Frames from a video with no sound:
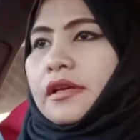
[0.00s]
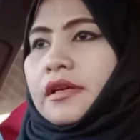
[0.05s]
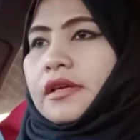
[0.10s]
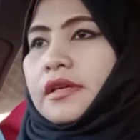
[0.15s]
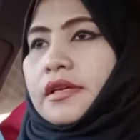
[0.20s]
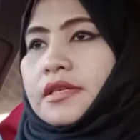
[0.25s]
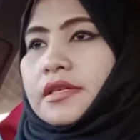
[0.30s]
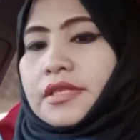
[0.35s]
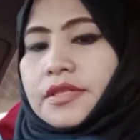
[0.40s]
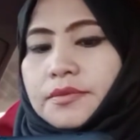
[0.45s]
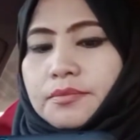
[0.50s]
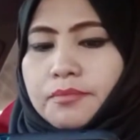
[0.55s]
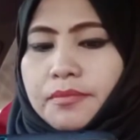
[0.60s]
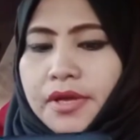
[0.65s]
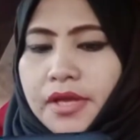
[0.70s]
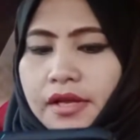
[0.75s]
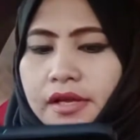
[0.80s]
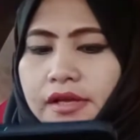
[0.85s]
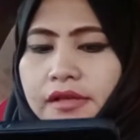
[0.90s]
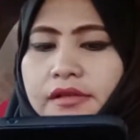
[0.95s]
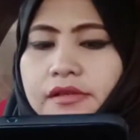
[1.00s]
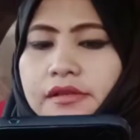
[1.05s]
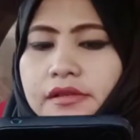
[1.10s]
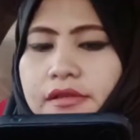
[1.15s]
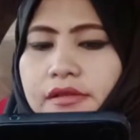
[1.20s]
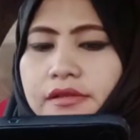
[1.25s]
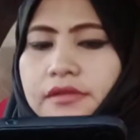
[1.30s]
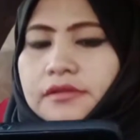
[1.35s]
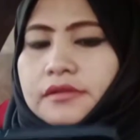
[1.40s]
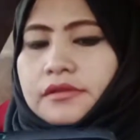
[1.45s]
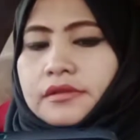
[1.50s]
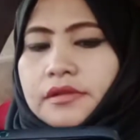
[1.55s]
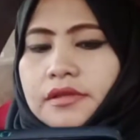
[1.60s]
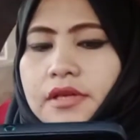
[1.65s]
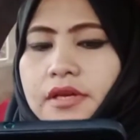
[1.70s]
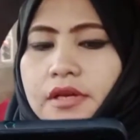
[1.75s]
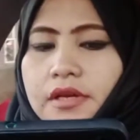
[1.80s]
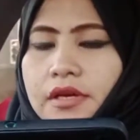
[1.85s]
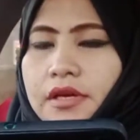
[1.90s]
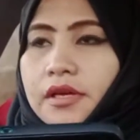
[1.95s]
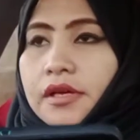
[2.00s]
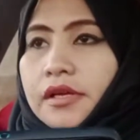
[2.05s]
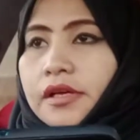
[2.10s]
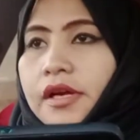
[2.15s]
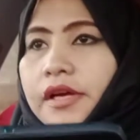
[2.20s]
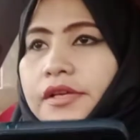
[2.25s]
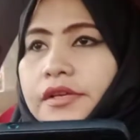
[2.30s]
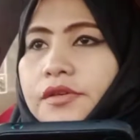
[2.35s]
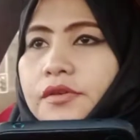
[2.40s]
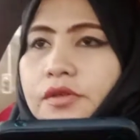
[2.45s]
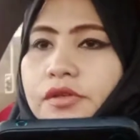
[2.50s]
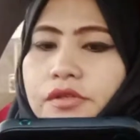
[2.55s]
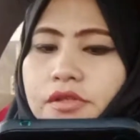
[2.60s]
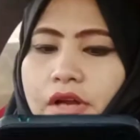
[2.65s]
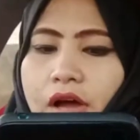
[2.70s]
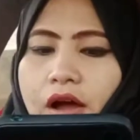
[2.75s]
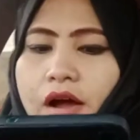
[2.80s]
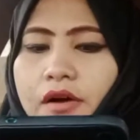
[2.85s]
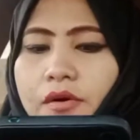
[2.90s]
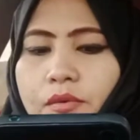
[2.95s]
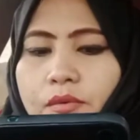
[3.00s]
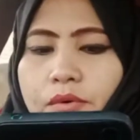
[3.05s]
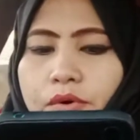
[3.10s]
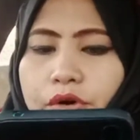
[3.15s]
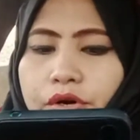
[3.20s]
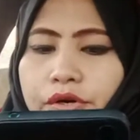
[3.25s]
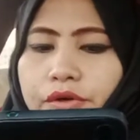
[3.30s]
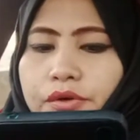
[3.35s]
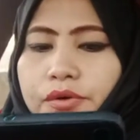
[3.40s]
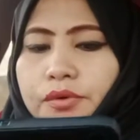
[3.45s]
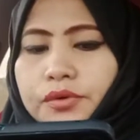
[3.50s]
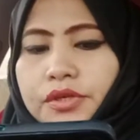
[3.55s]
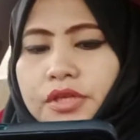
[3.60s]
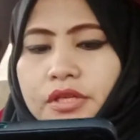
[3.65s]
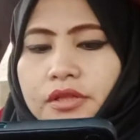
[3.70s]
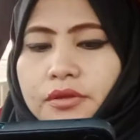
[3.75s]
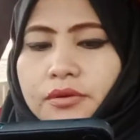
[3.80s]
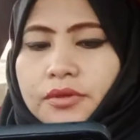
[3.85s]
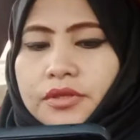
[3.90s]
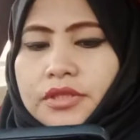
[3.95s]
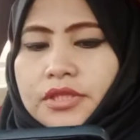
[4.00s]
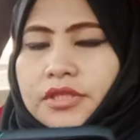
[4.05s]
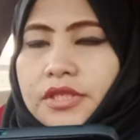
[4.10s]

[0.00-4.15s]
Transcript: Is made ngayon, ang word ko dito is